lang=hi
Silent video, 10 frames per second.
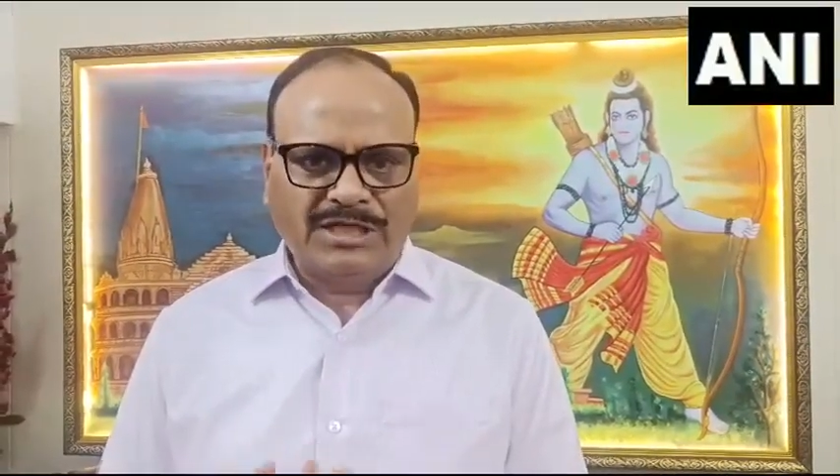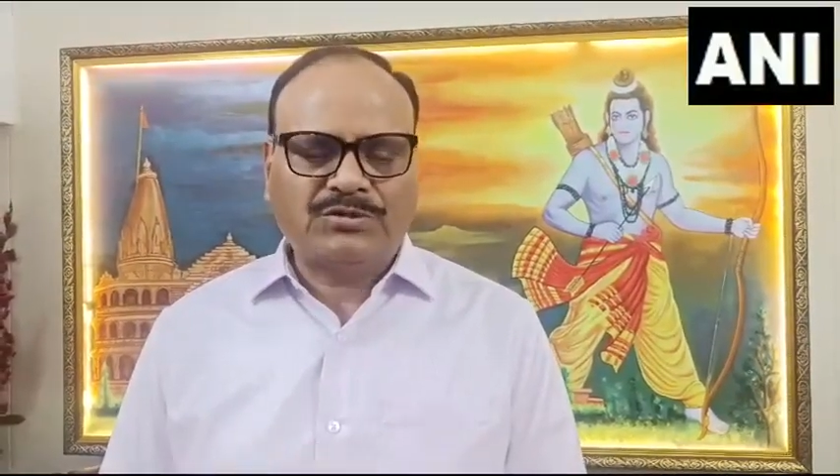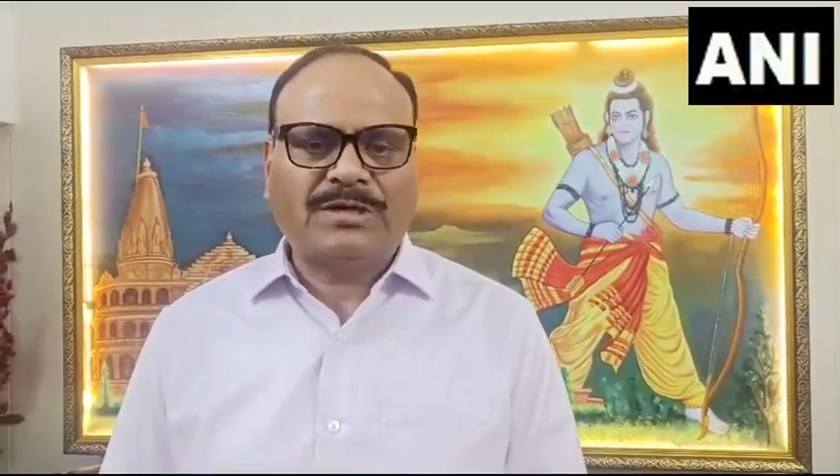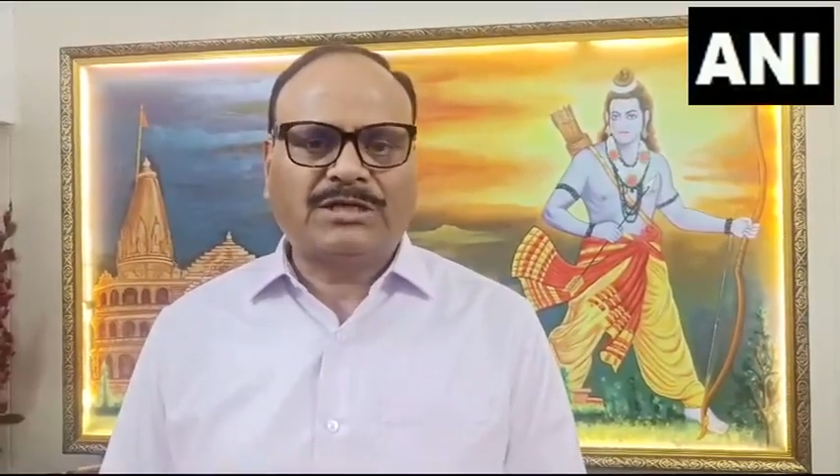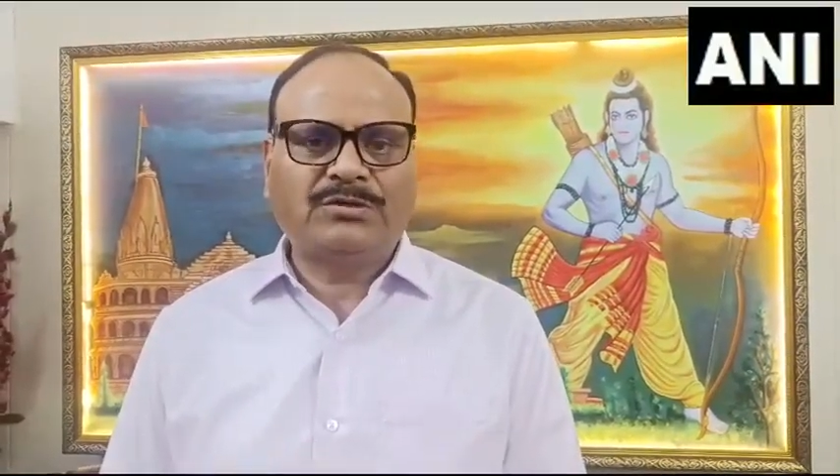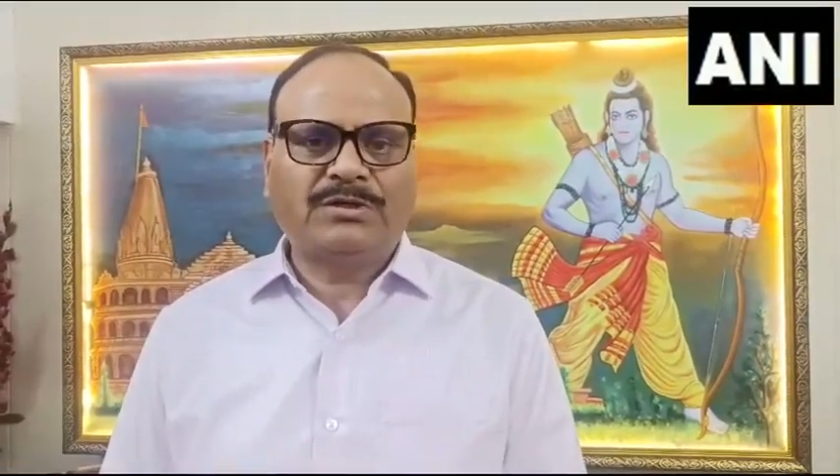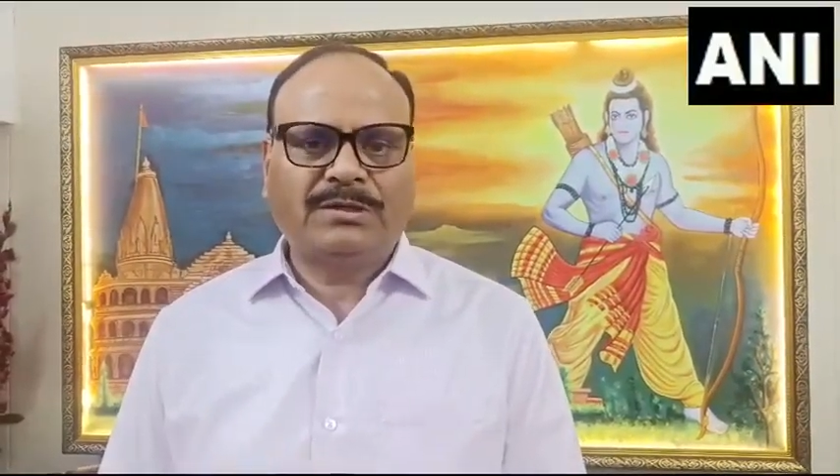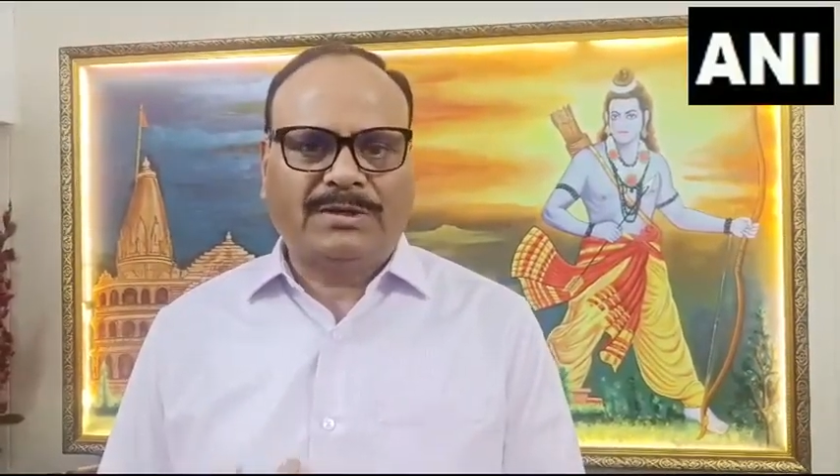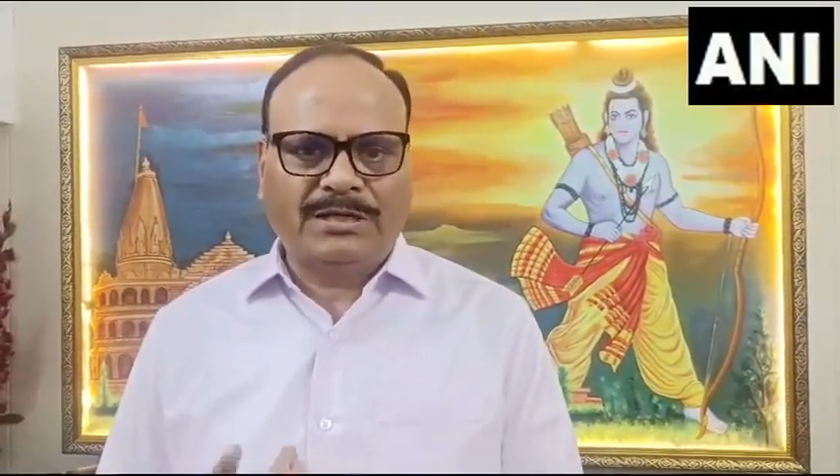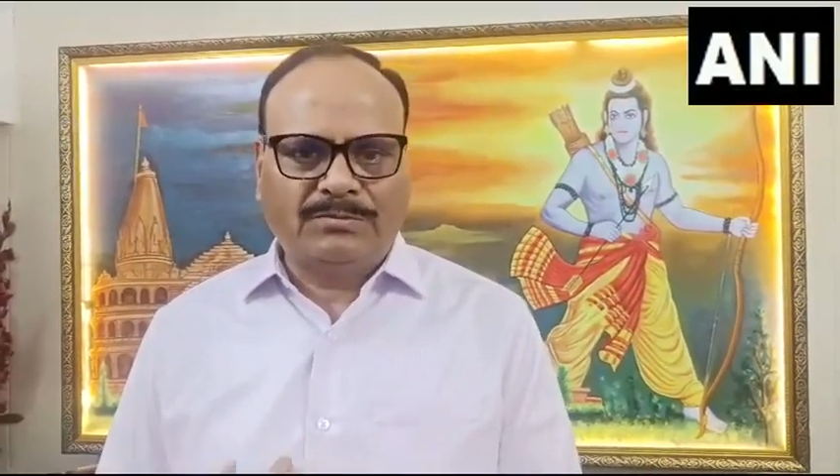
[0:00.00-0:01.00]
देशवासियों
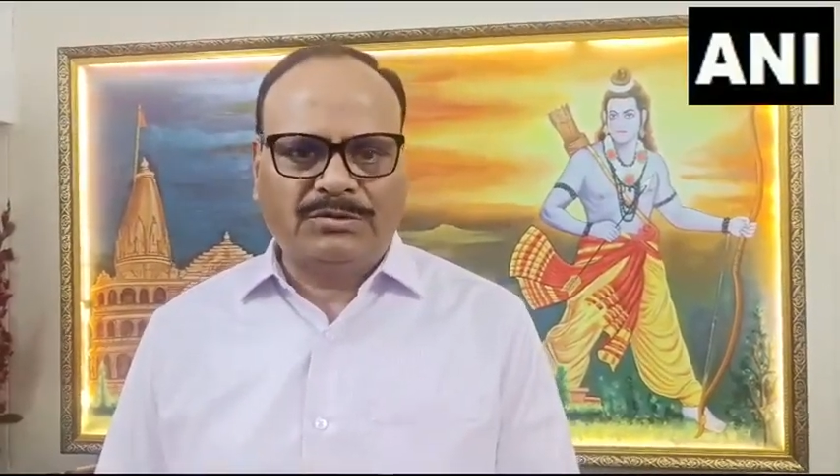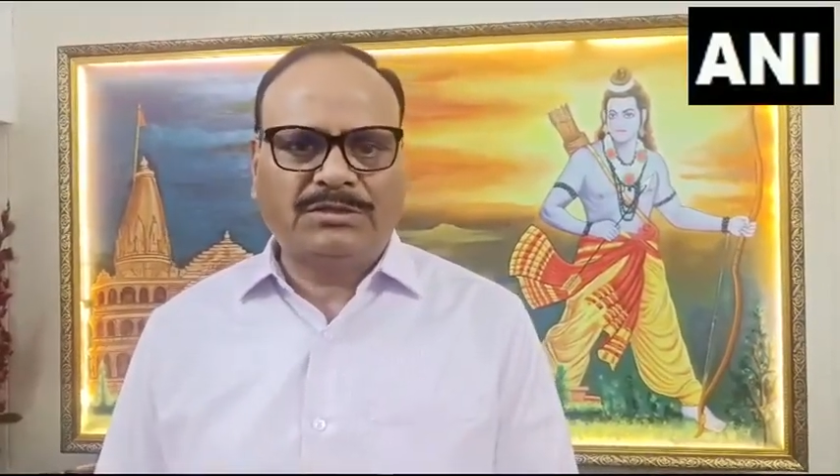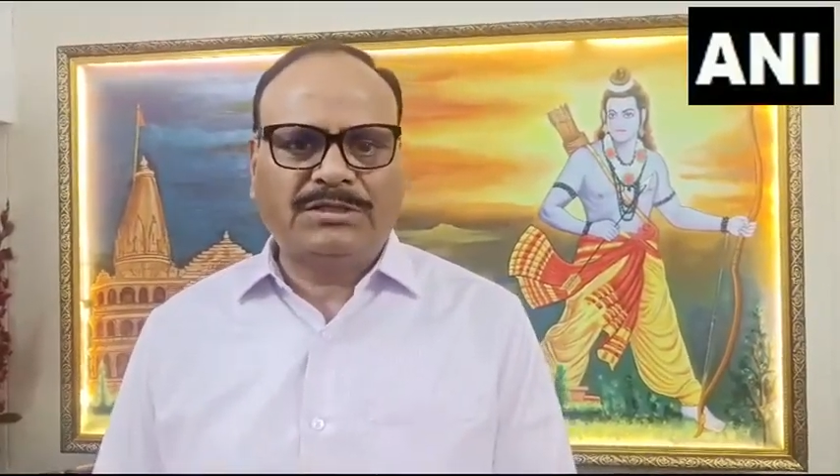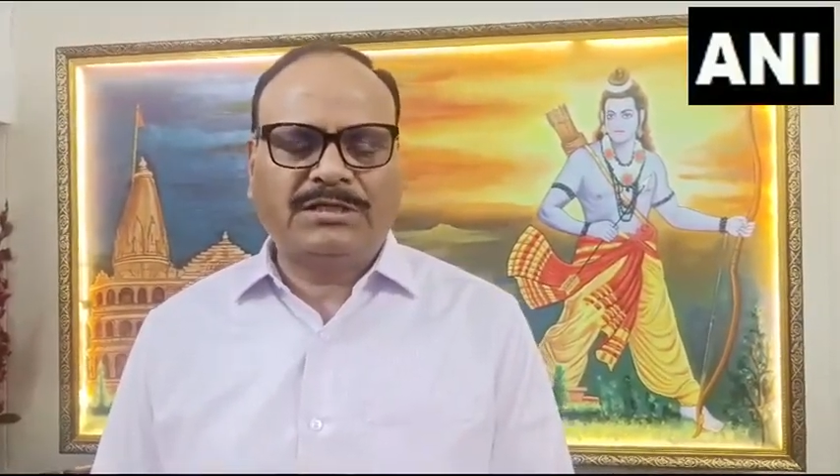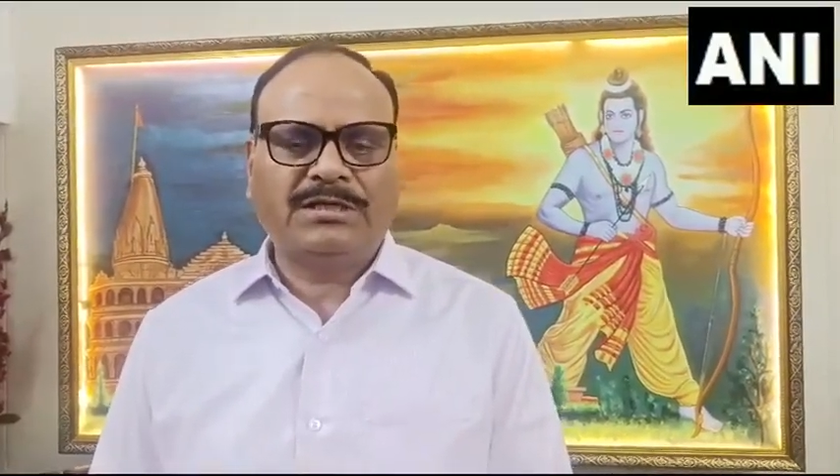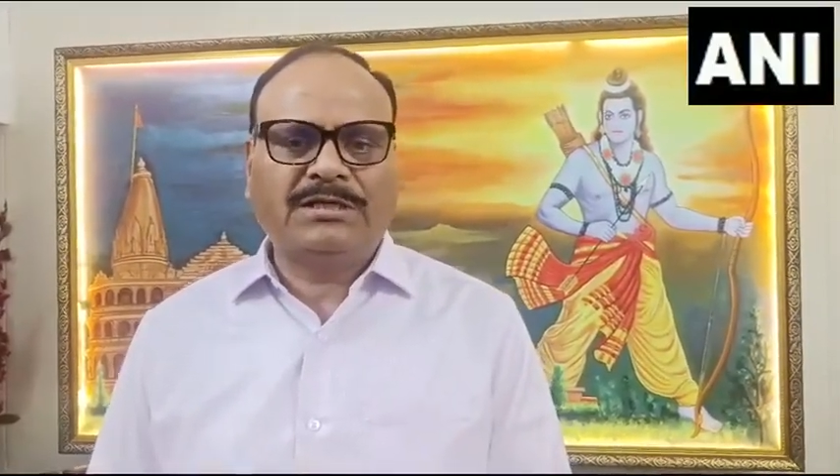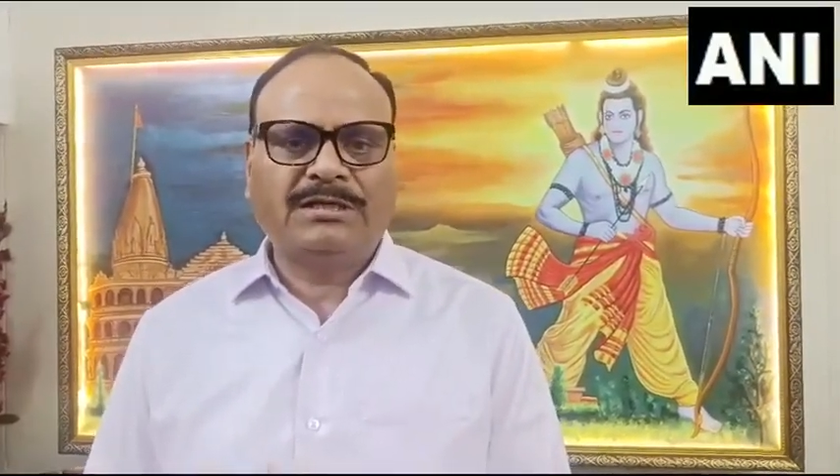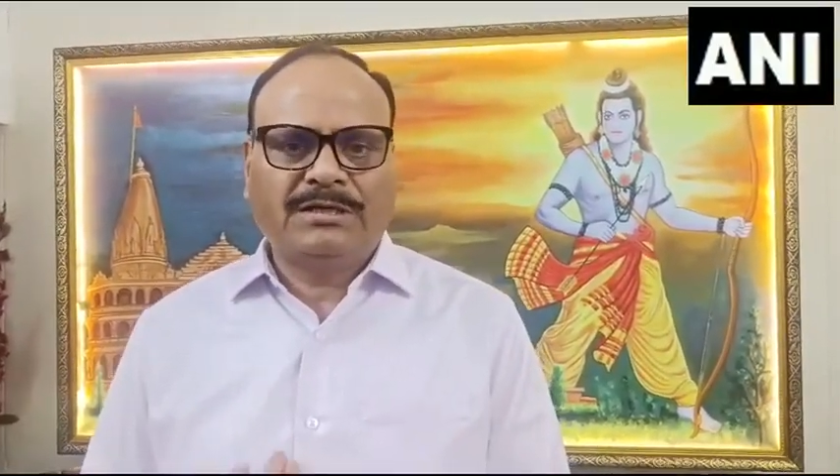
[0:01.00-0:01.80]
ने माननीय मोदी जी के